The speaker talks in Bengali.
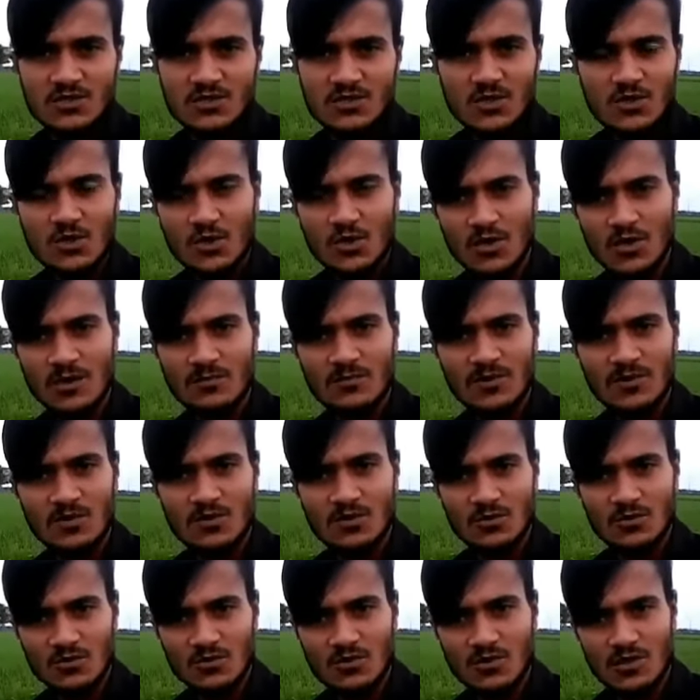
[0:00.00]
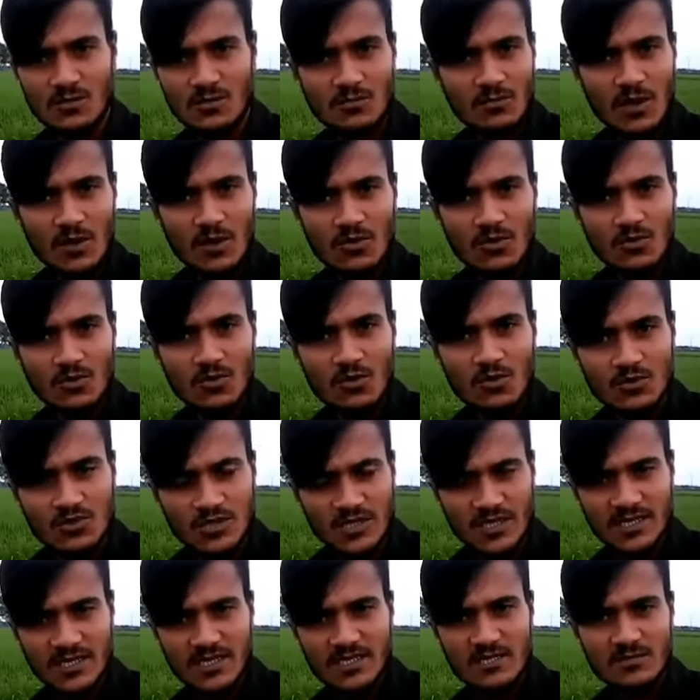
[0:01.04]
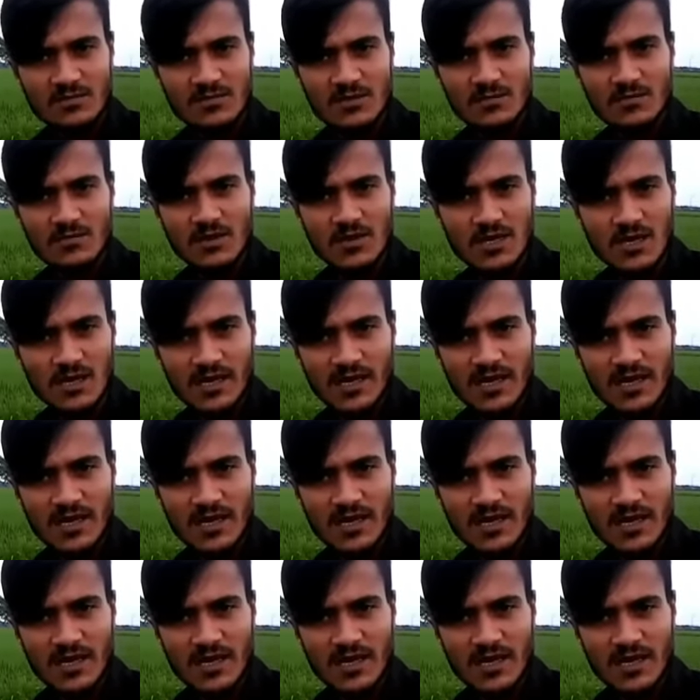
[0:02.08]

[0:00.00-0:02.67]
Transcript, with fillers: যখন আপনার কবুতরের পালকগুলো ছেড়ে দিবেন বা